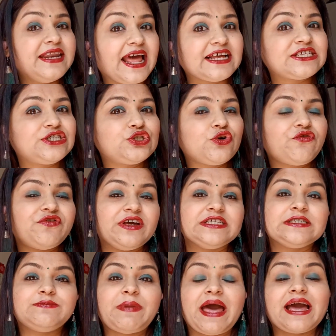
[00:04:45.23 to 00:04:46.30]
नेक्स्ट जो
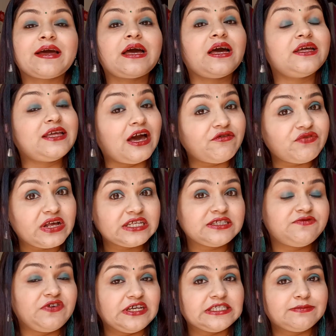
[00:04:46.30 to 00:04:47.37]
फेस पैक या
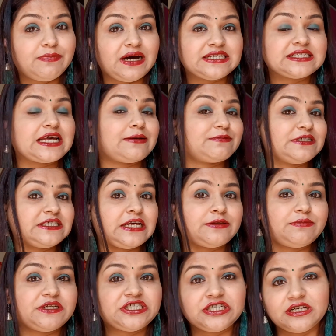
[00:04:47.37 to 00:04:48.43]
फेस फेस मास्क आपके
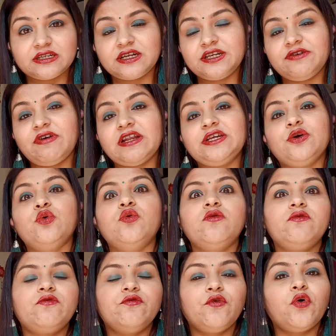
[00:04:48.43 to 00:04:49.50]
साथ मैं शेयर करने वाली हूँ
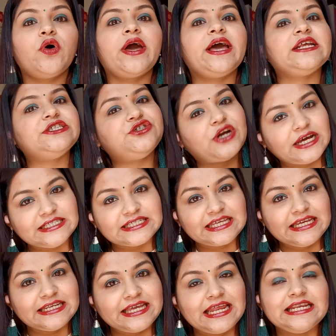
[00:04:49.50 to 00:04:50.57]
वो है ड्राई
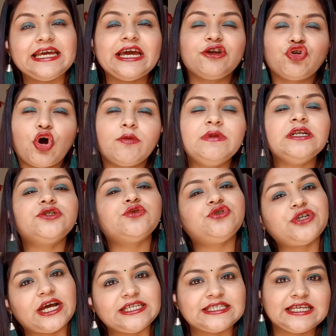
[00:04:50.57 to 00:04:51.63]
स्किन के लिए नॉर्मल टू
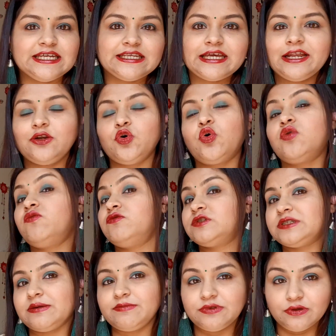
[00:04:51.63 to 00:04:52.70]
ड्राई स्किन के लोग
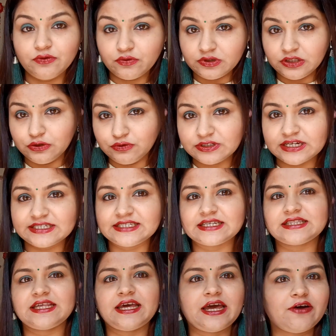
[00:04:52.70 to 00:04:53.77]
वो सब यूज़ कर
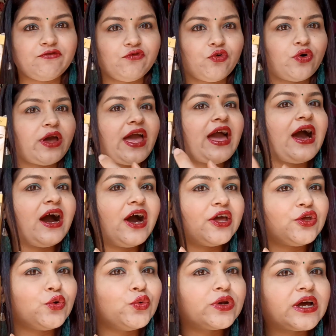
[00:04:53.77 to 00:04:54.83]
सकते हैं वो है
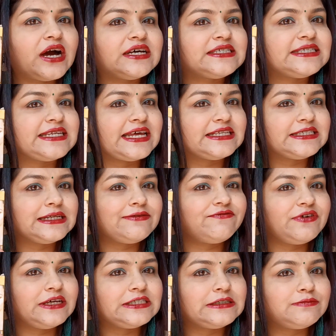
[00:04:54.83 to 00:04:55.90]
आयूर का सैंडल
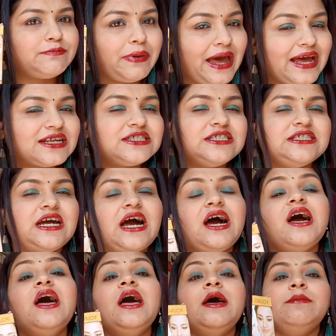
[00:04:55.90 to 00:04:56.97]
फेस पैक जी
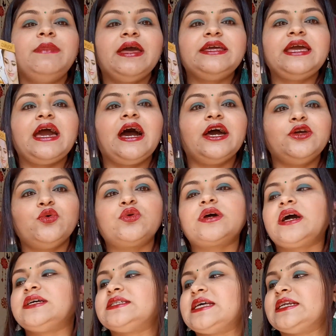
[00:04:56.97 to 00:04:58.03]
हाँ मैं ये आयूर
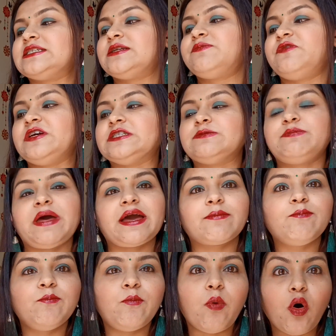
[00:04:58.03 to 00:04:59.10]
का सैंडल फेस फेस
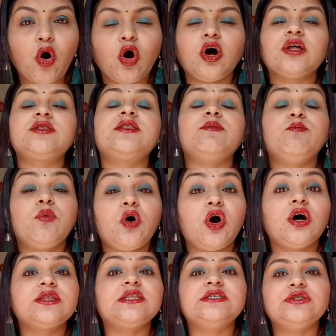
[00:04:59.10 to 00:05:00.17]
पैक बहुत
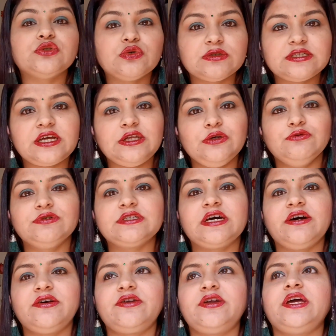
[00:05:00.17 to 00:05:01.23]
बहुत अरसों से यूज़
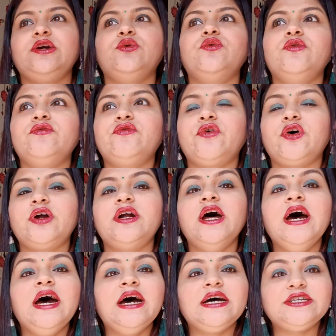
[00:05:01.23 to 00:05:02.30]
कर रही हूँ फॉर
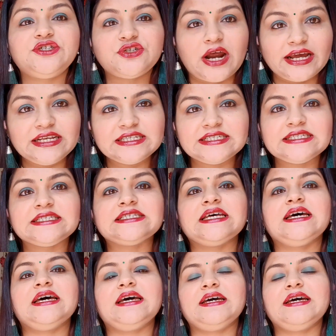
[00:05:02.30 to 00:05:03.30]
ड्राइनेस